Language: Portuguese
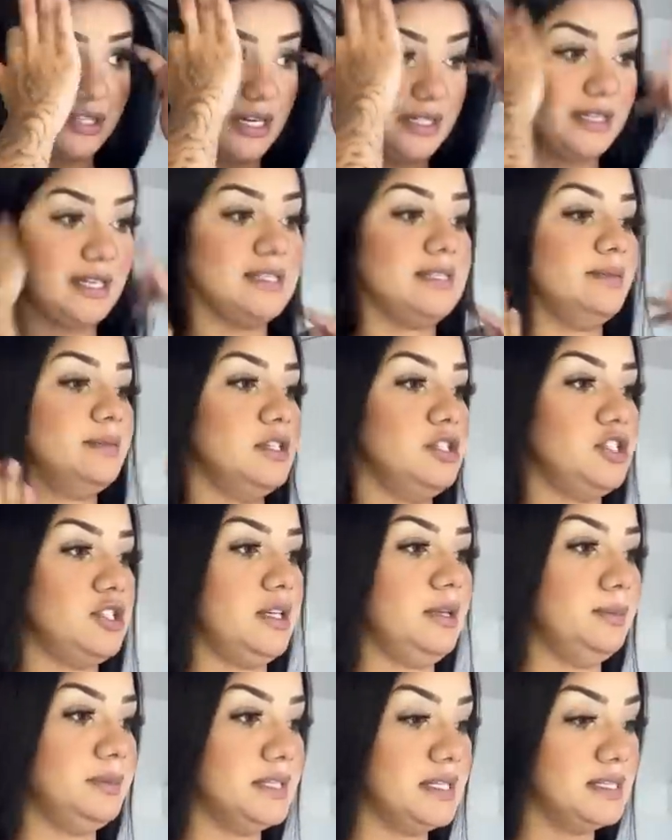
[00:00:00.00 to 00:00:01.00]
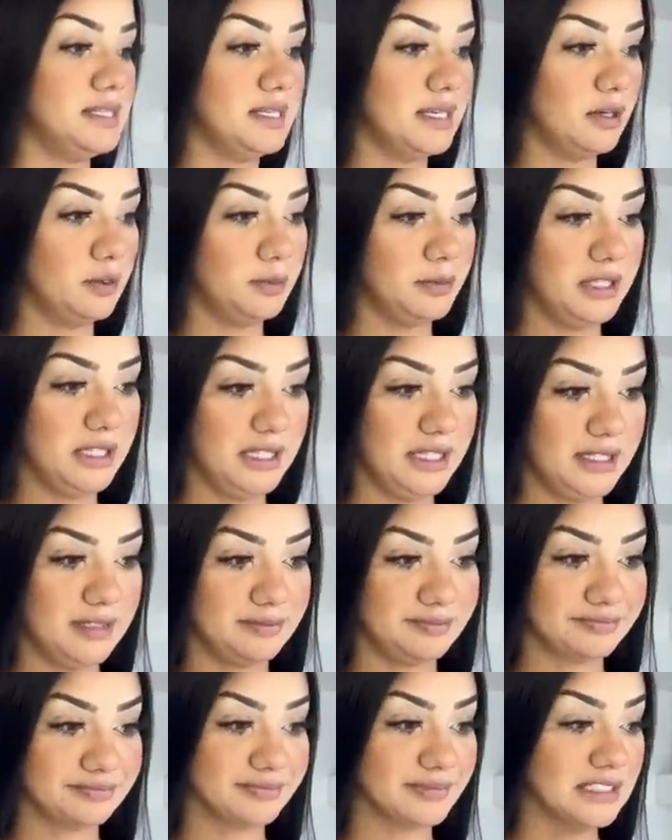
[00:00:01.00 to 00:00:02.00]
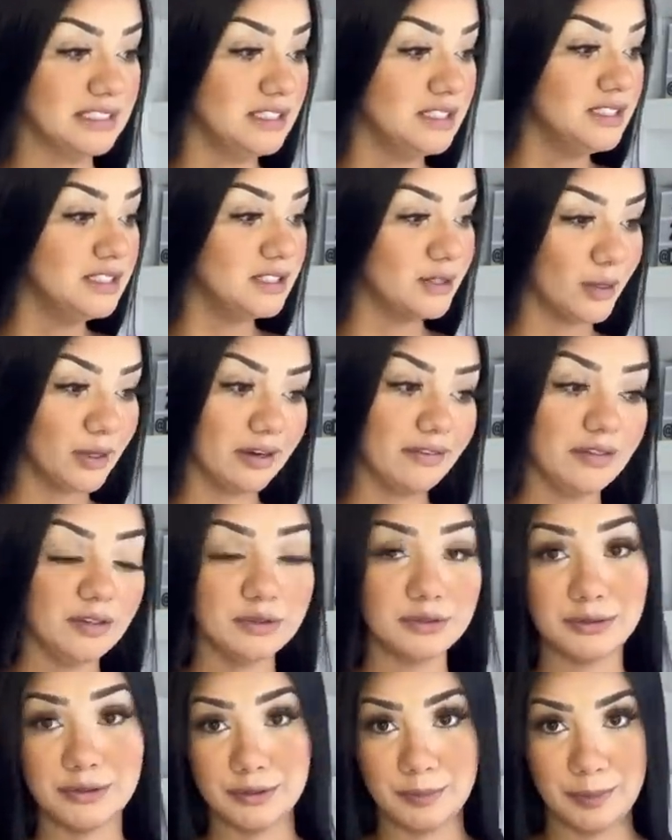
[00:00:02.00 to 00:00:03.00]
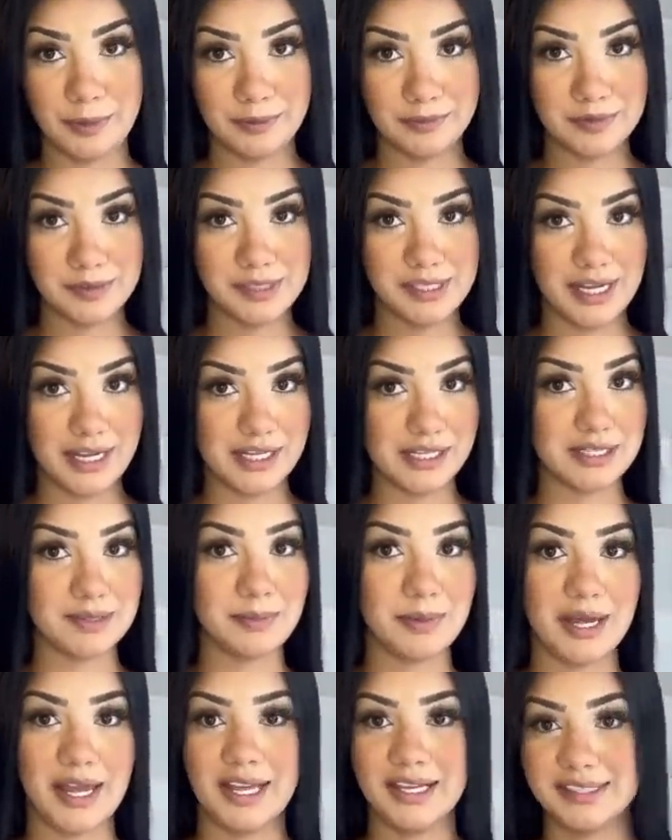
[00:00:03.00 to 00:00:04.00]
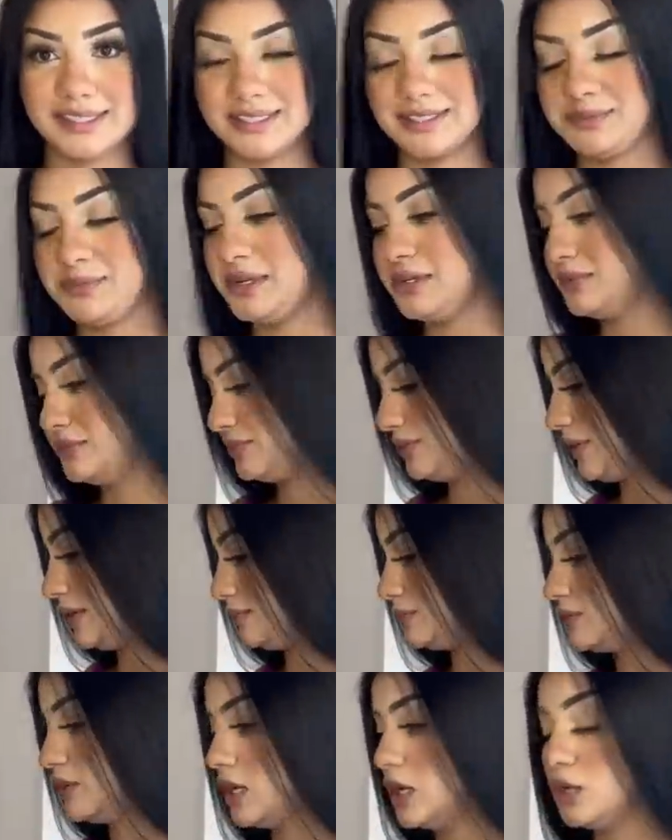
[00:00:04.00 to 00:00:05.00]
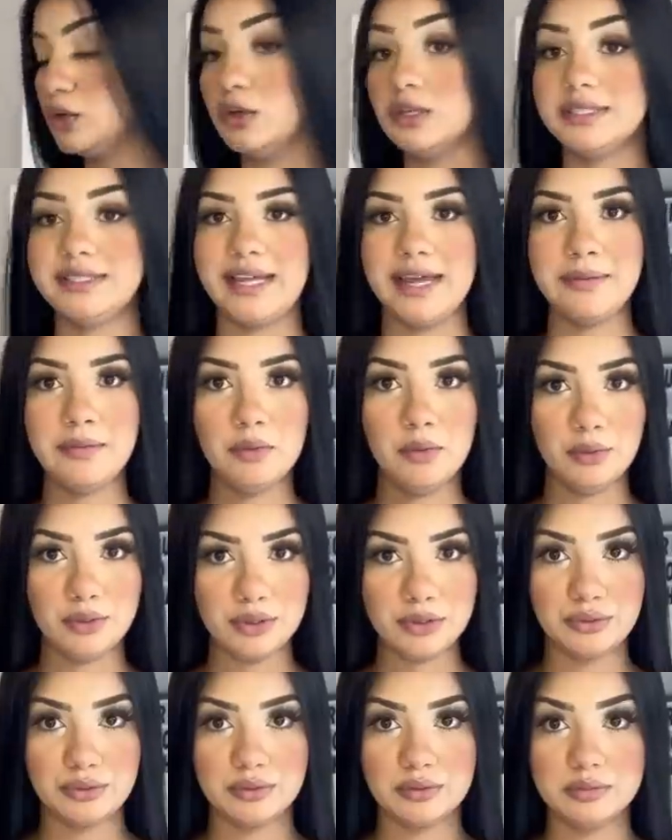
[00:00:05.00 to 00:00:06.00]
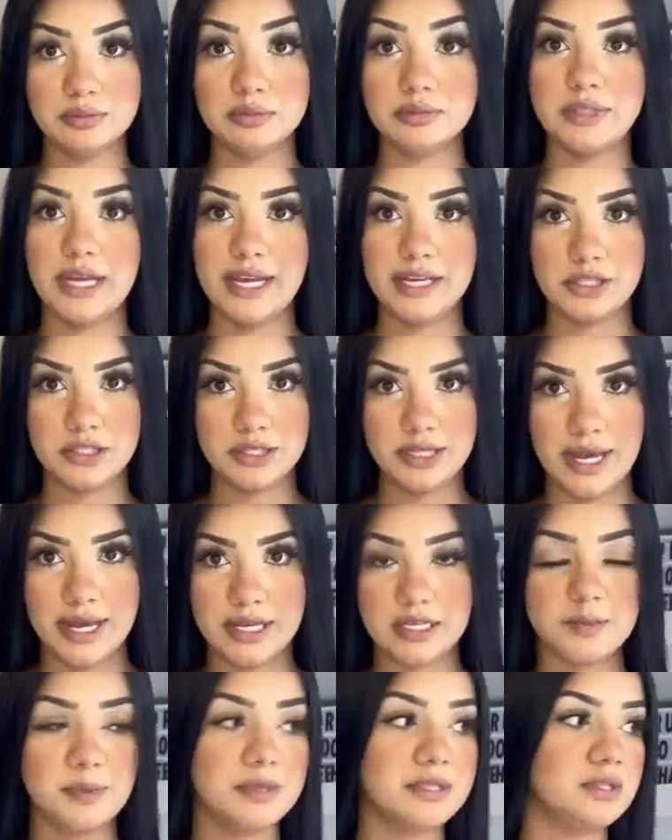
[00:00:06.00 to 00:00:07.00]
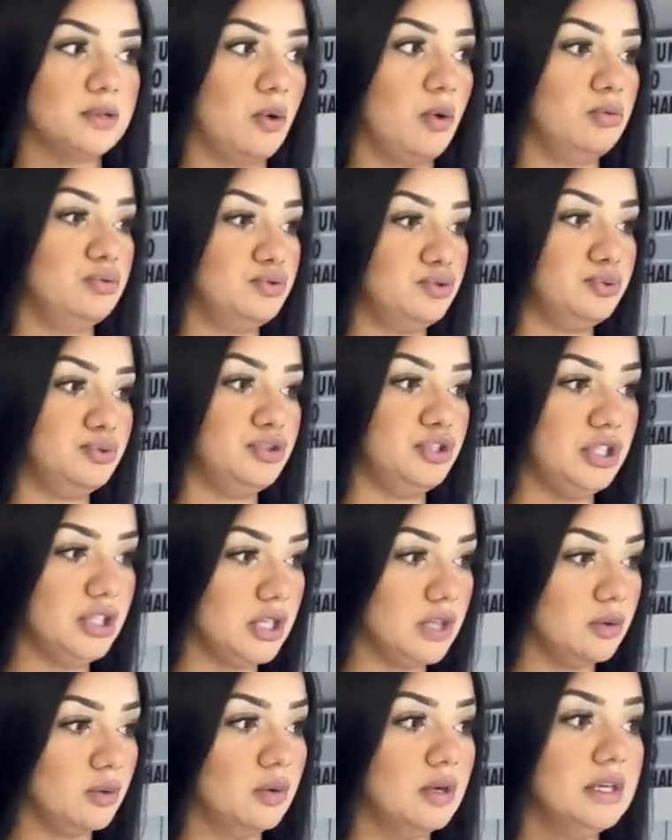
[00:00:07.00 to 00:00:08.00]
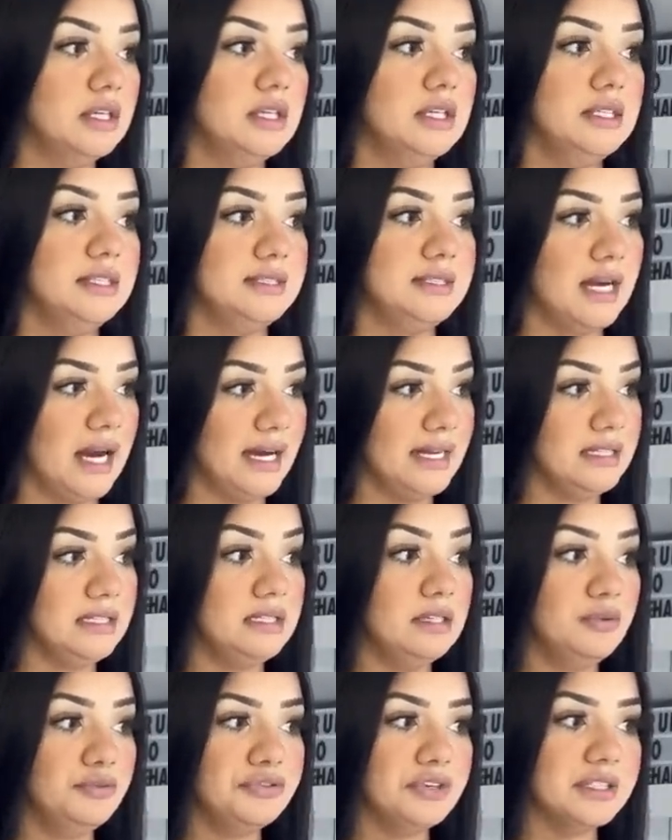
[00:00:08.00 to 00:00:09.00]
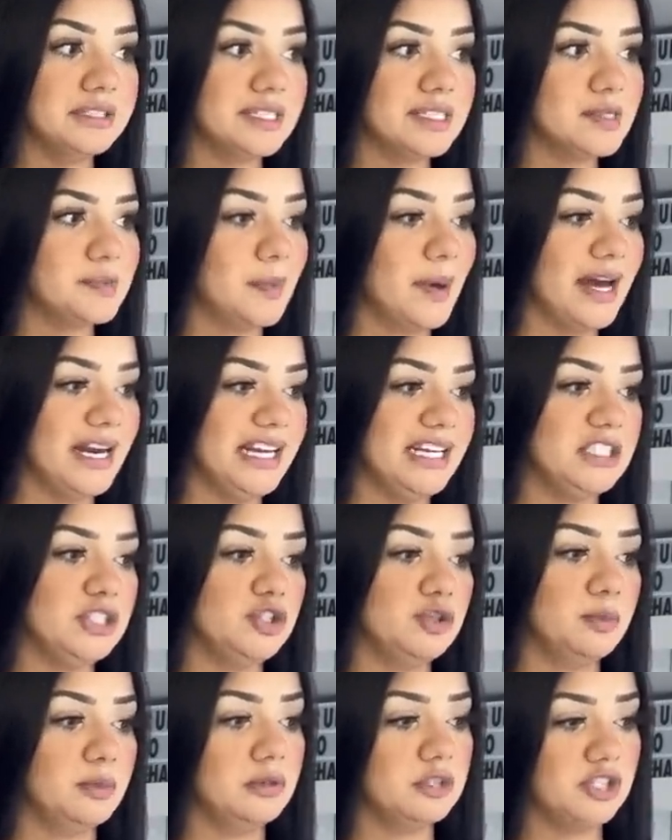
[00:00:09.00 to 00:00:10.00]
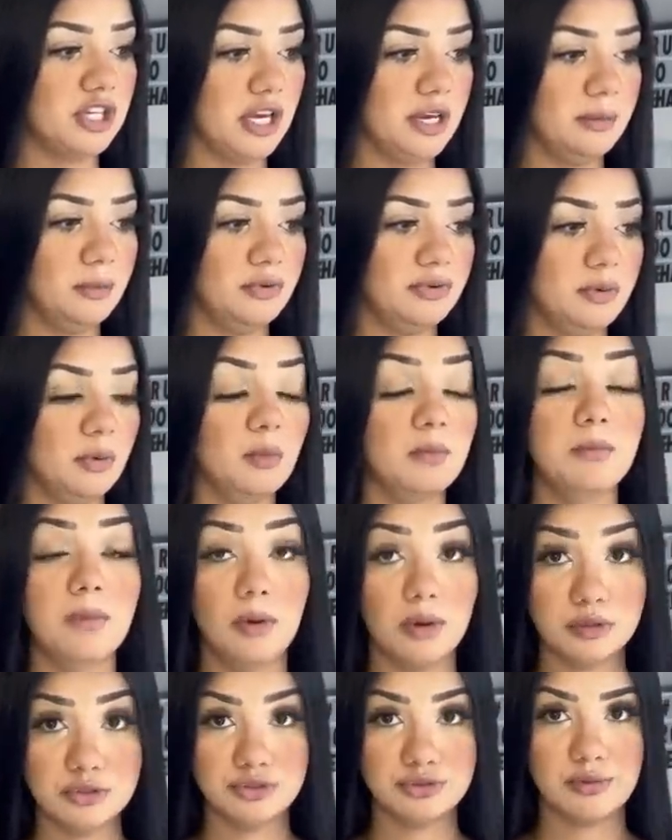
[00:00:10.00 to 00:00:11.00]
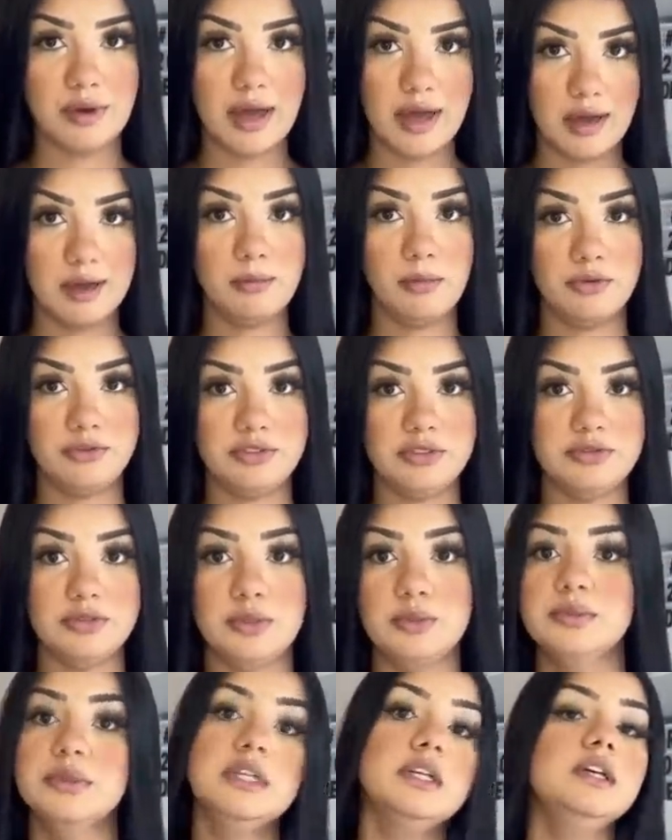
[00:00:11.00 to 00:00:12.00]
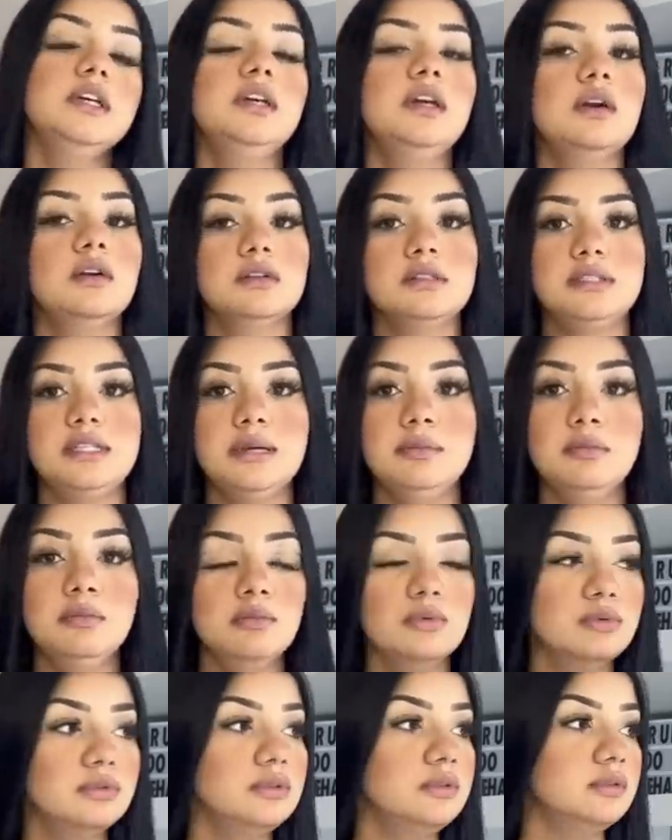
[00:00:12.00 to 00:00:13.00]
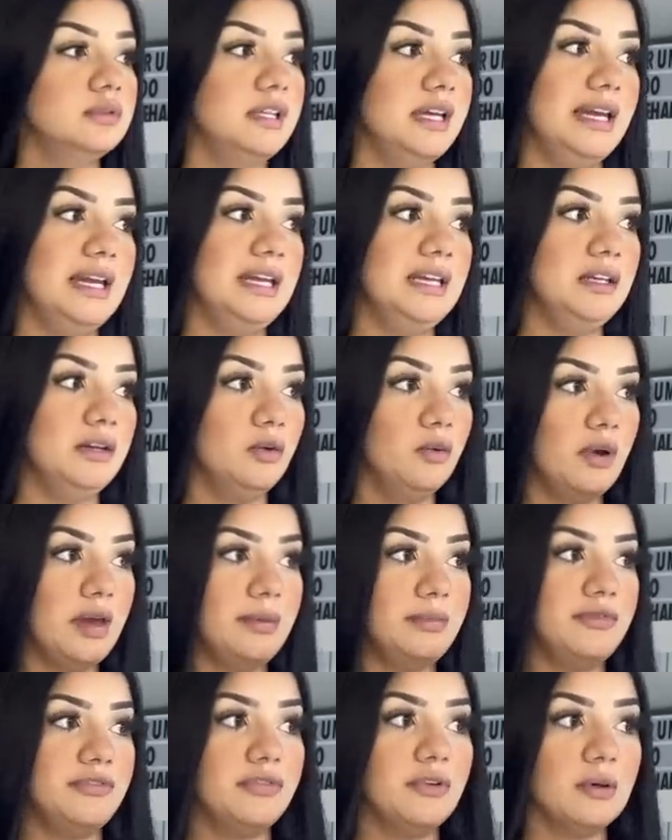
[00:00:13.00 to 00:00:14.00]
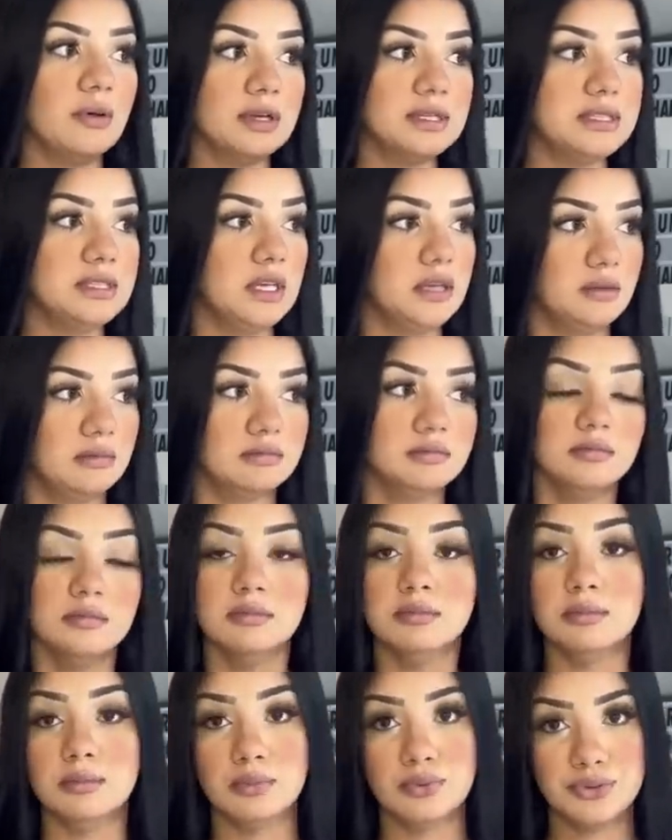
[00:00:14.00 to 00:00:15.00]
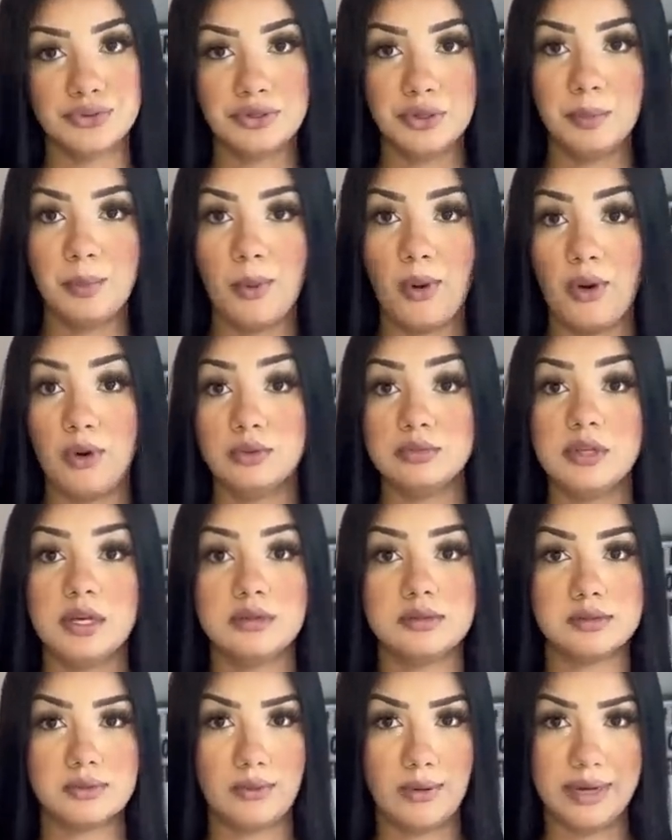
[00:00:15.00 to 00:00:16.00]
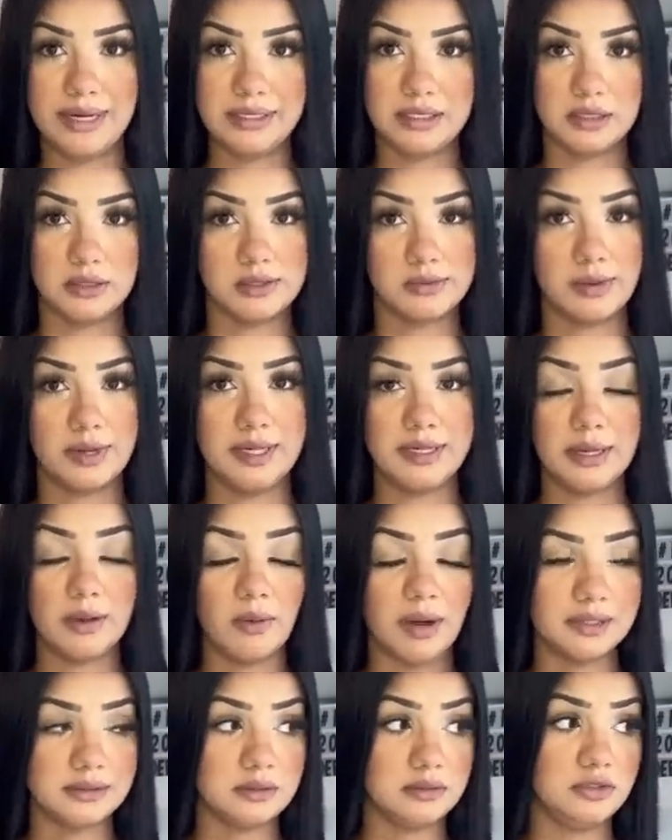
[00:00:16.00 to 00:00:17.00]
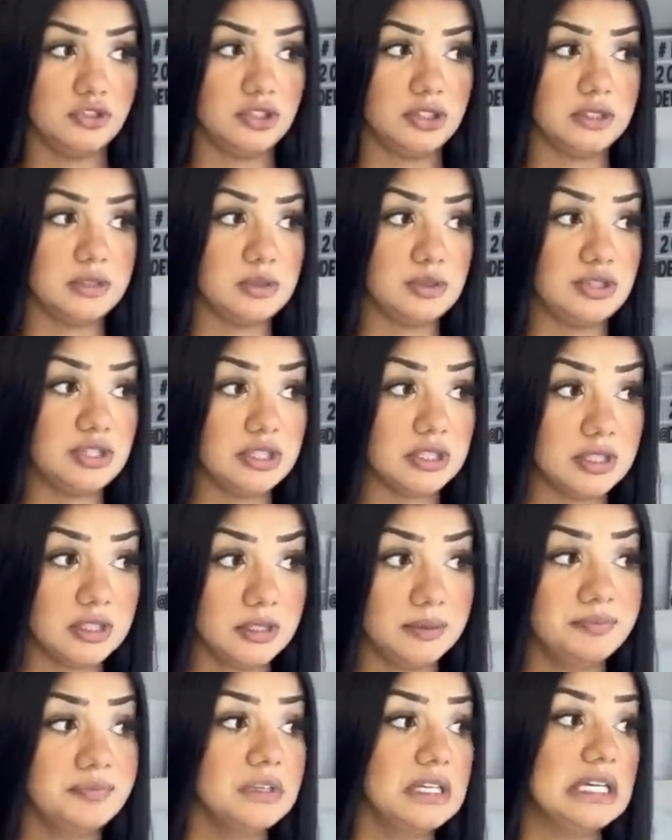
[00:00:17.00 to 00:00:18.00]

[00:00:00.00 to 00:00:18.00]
Ele tá em semana de adaptação, menina. Tô gravando tudo pra vocês, mas, enfim. Gostei muito, 10 de 10 pra esse conjuntinho, tá? Ele não fica transparente, o bojo é, remo... o bojo é removível. Eu gostei muito dele, o M ficou assim muito bom. Eu uso 42, 44 de sutiã.